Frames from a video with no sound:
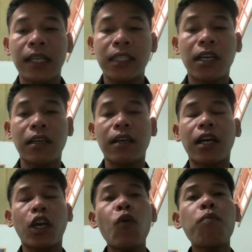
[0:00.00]

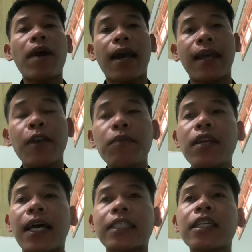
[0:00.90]
từ lúc mà giống như
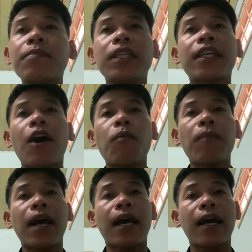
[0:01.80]
là sư minh không
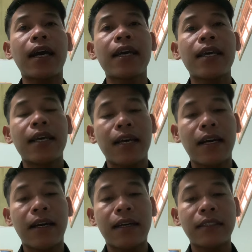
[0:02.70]
mà
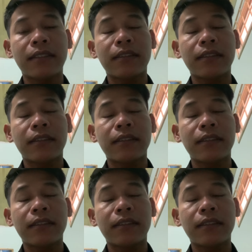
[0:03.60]
à,